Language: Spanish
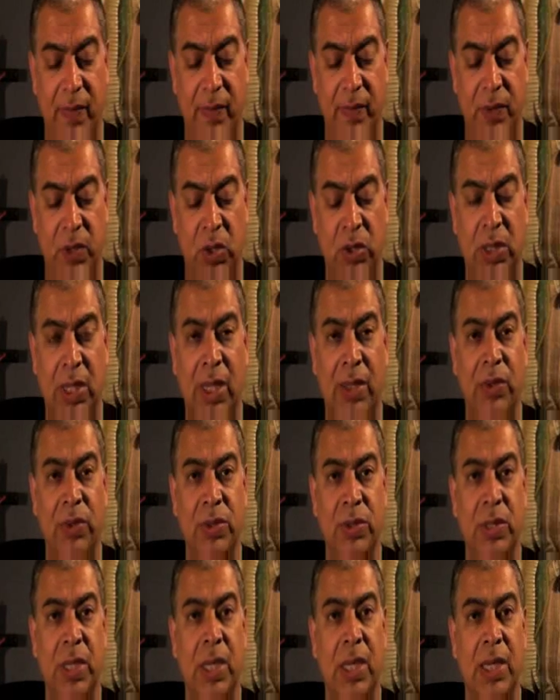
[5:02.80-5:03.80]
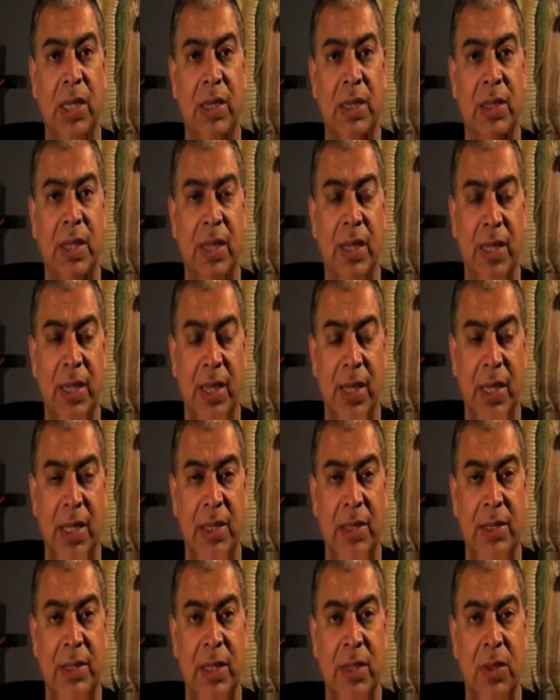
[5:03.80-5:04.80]
dotados de
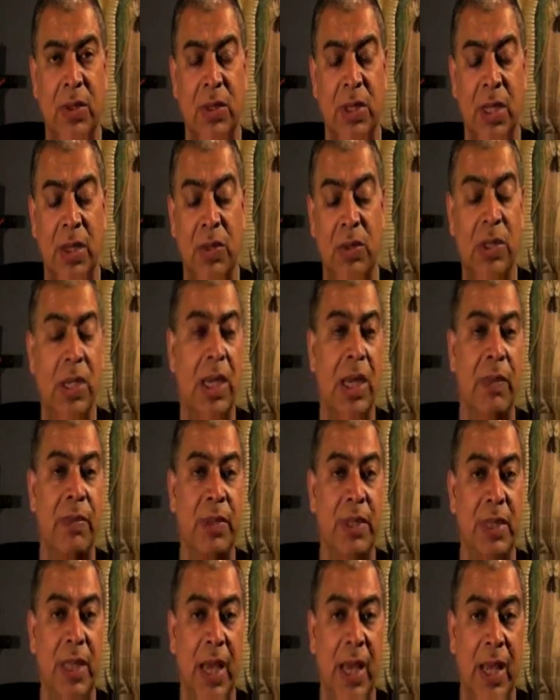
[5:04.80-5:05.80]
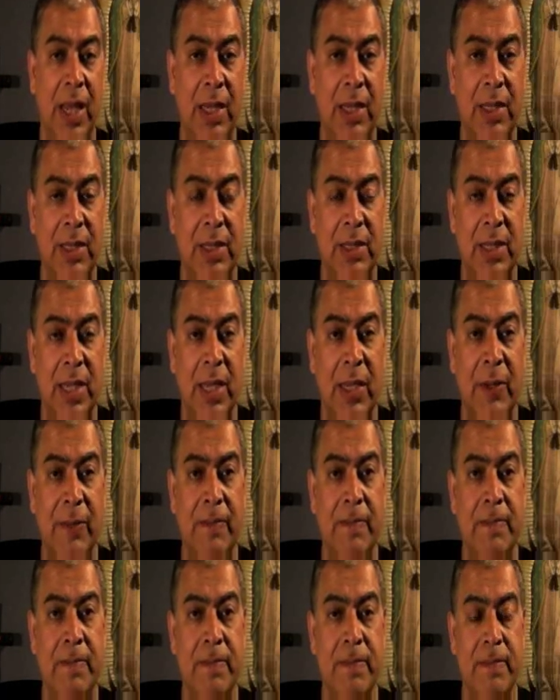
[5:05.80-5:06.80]
inteligencia, dotados de capital quizá,
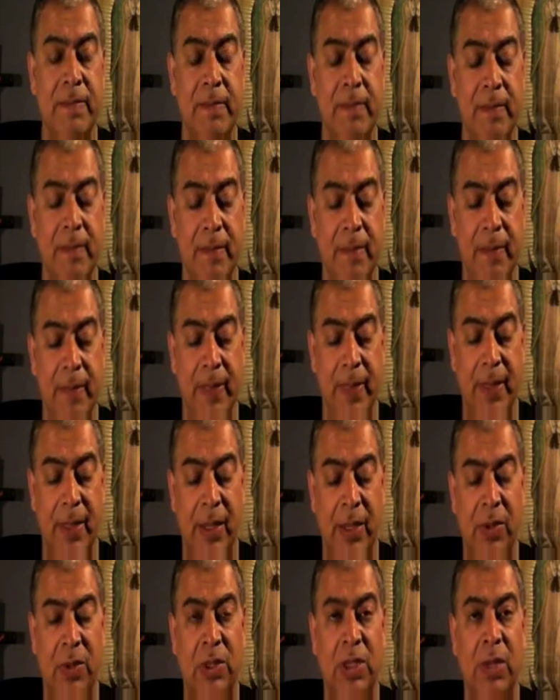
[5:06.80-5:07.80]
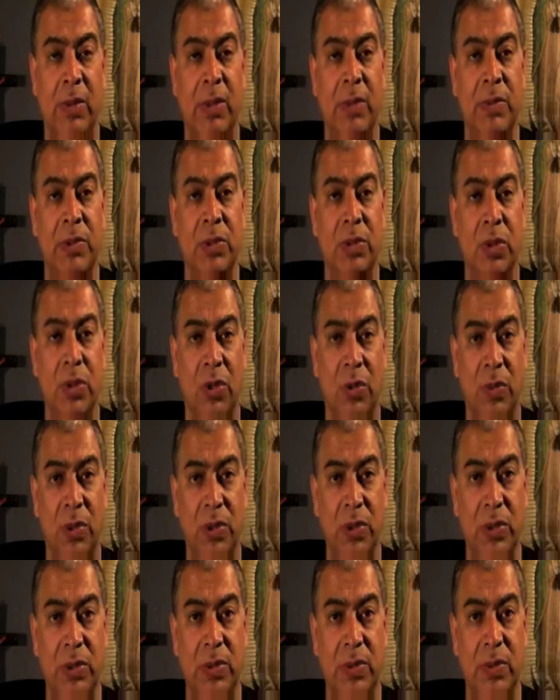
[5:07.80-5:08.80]
y no sabemos
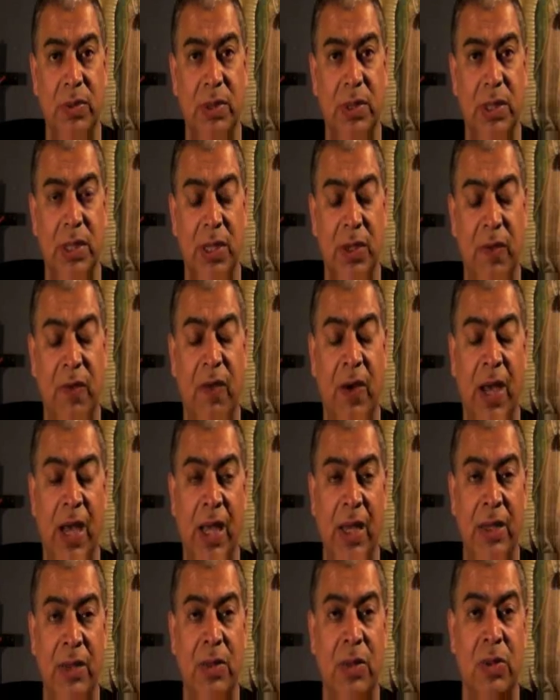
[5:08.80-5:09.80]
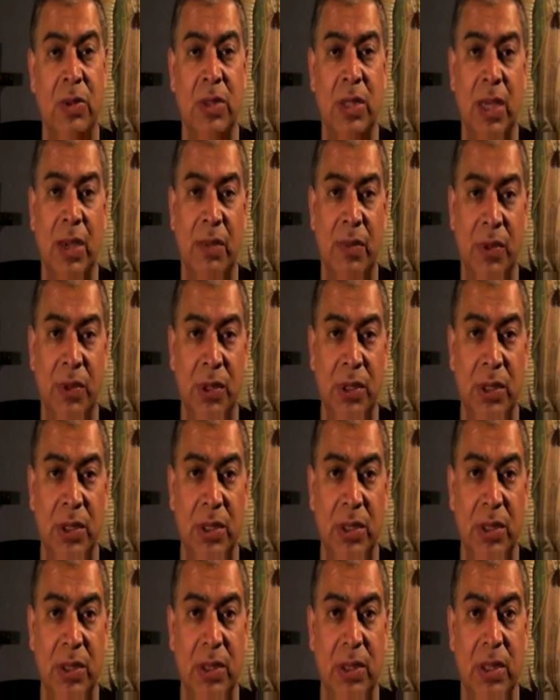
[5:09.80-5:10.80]
cómo, y faltos de amor,
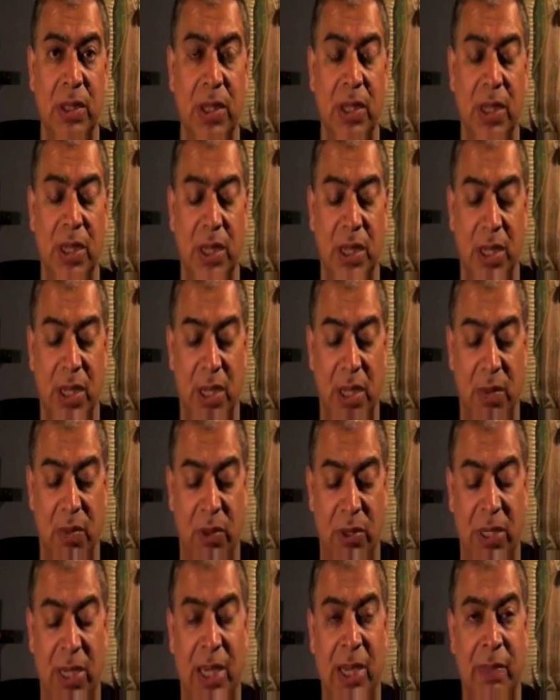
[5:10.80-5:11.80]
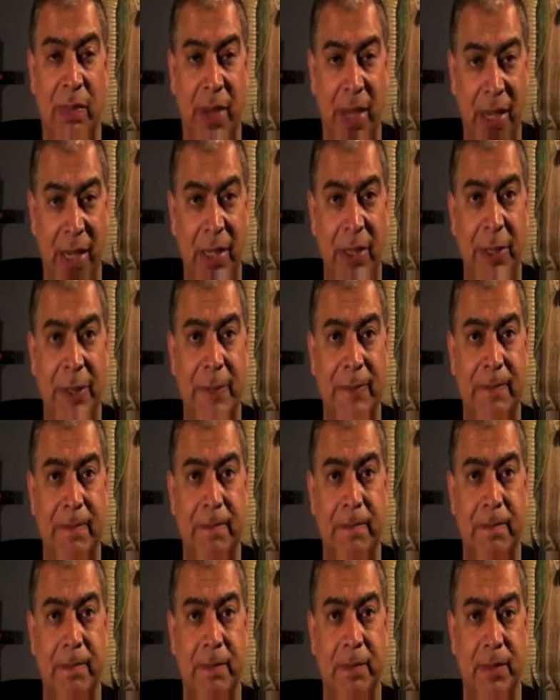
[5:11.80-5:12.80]
pues acaparan,
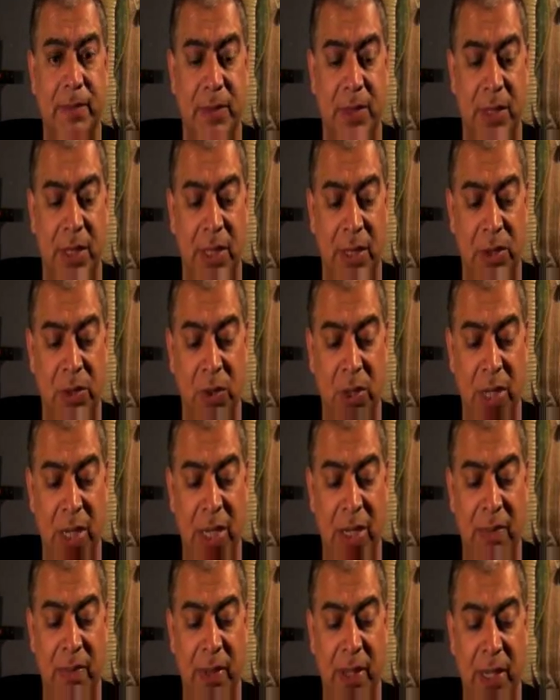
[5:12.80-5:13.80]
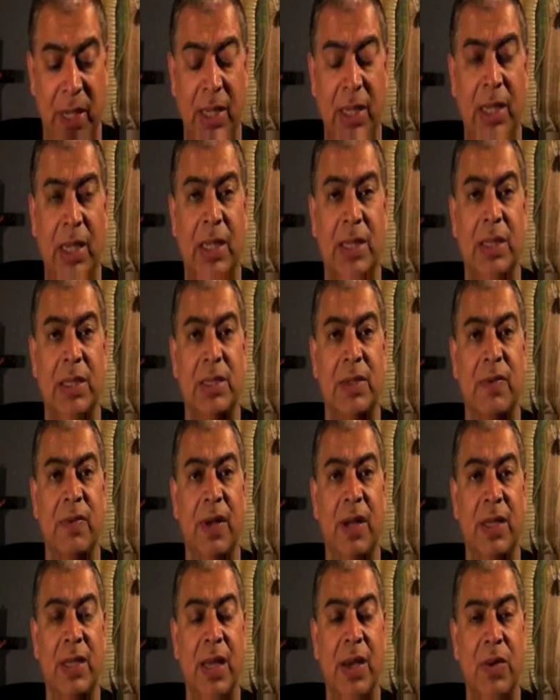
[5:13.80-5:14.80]
y eso que acaparan les hace
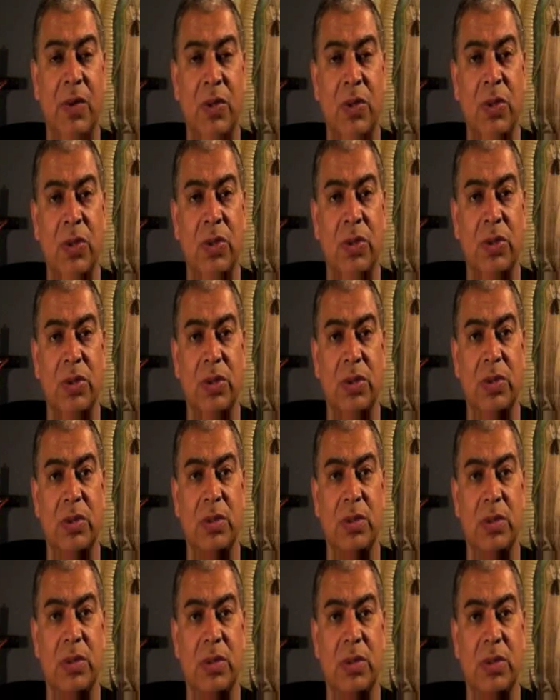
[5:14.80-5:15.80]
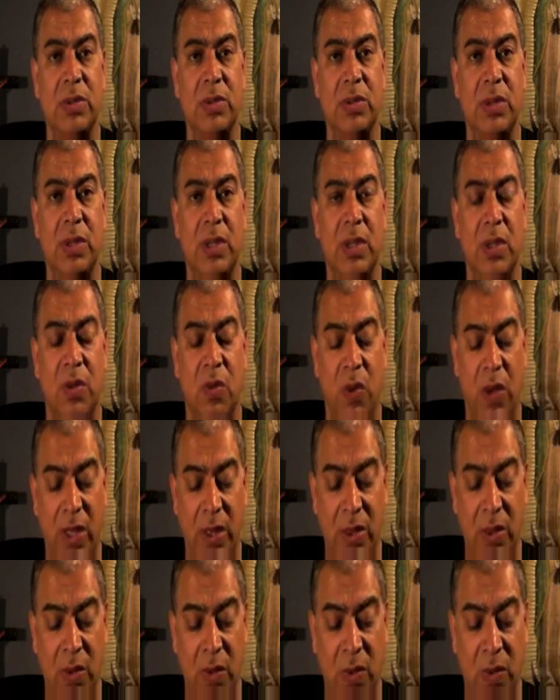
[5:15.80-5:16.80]
falta a otros.
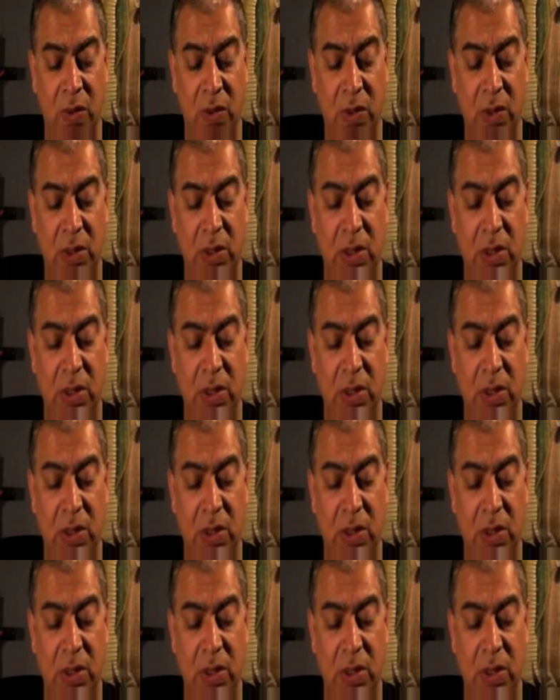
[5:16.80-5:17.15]
Cuando